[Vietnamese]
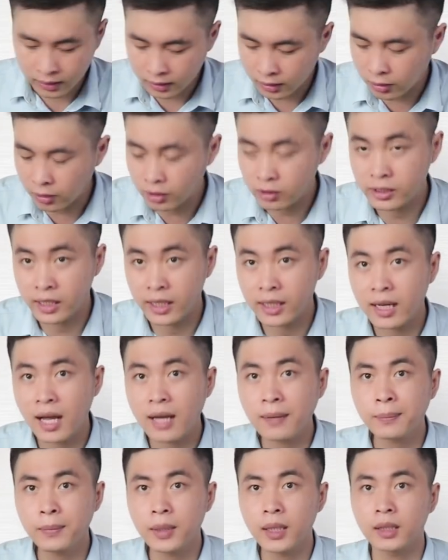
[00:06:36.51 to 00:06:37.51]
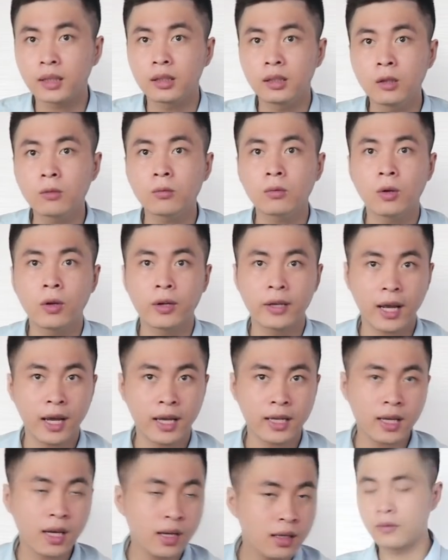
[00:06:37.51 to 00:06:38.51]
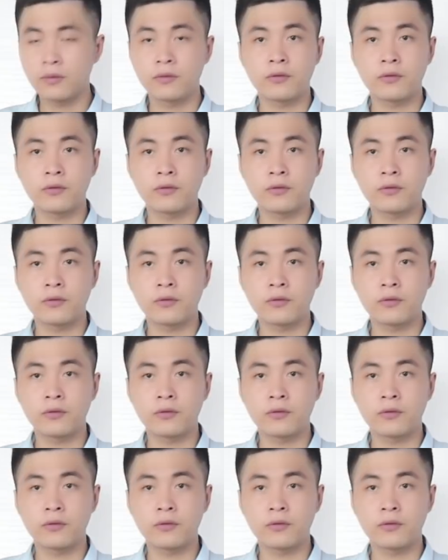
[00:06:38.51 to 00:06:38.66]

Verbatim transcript: thì nó sẽ khác biệt lúc hồi nãy nhá